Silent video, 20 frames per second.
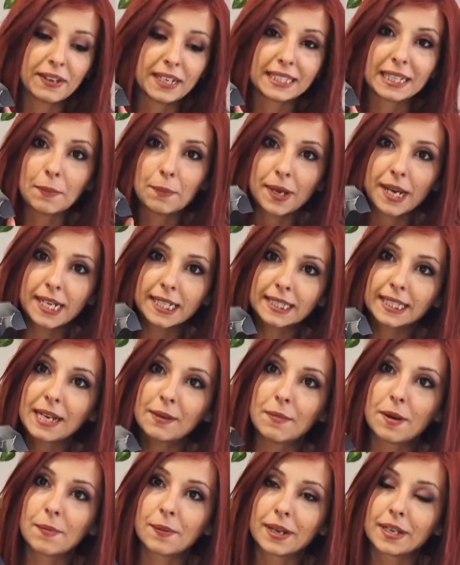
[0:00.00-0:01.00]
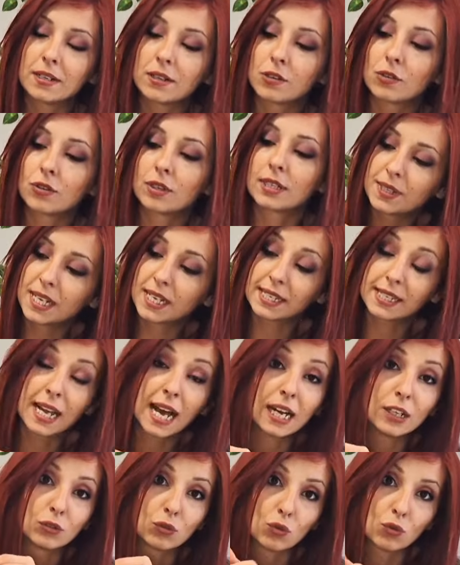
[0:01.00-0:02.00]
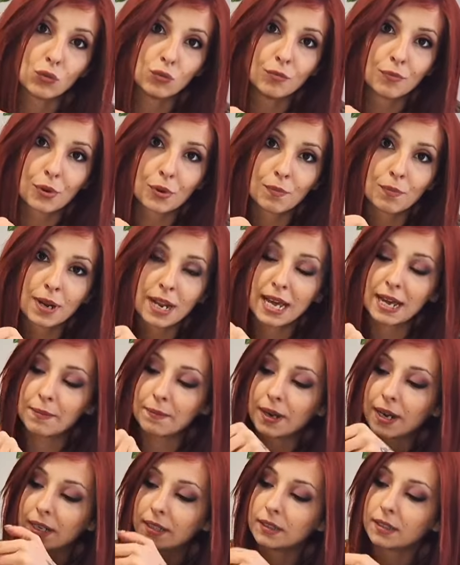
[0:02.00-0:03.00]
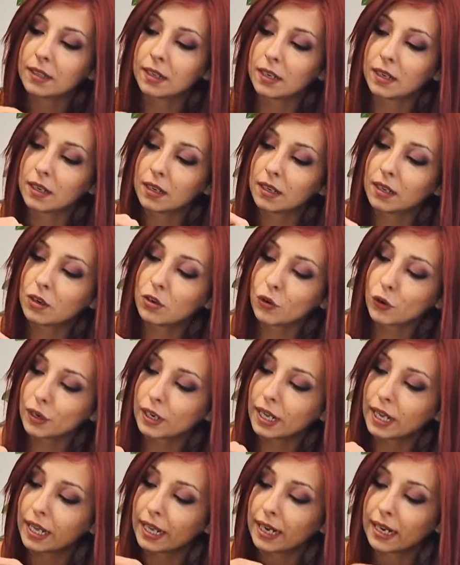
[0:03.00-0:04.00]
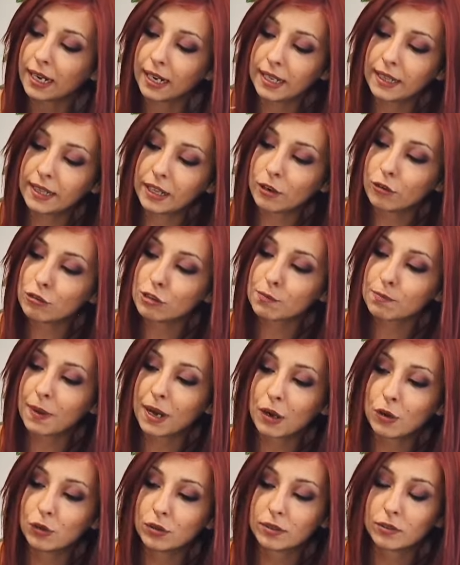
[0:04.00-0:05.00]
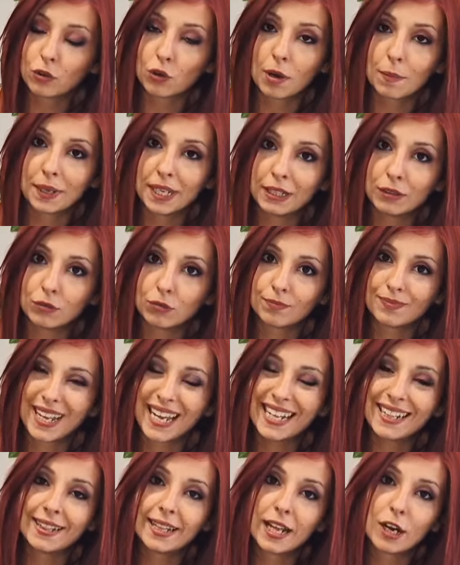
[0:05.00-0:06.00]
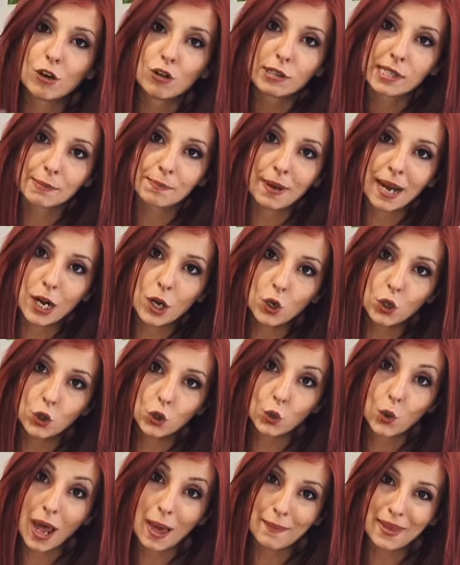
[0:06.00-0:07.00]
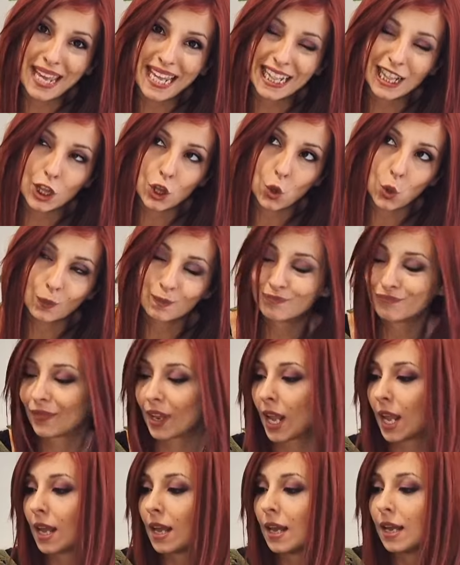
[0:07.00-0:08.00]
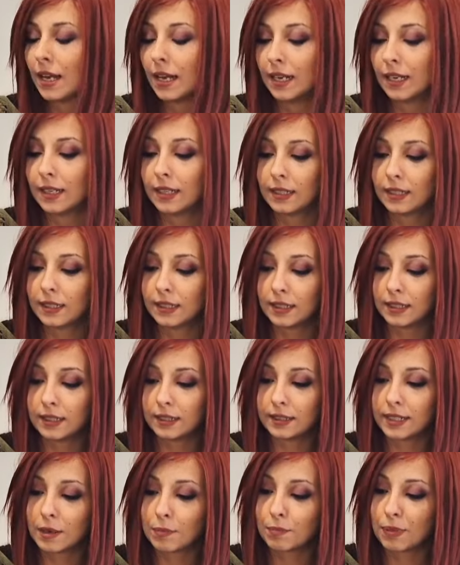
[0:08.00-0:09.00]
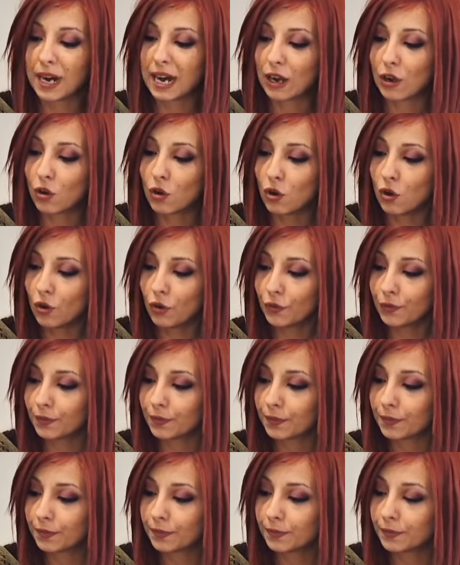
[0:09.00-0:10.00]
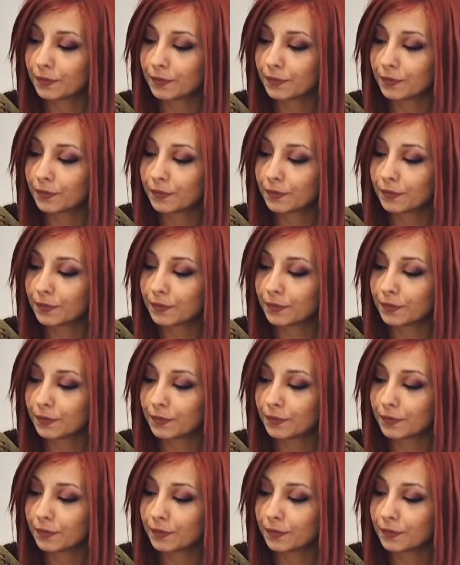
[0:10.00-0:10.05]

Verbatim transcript: arrivata aperta, ma penso che sia stato un problema del corriere e dello sballottolamento, e dello sballottolamento del pacco.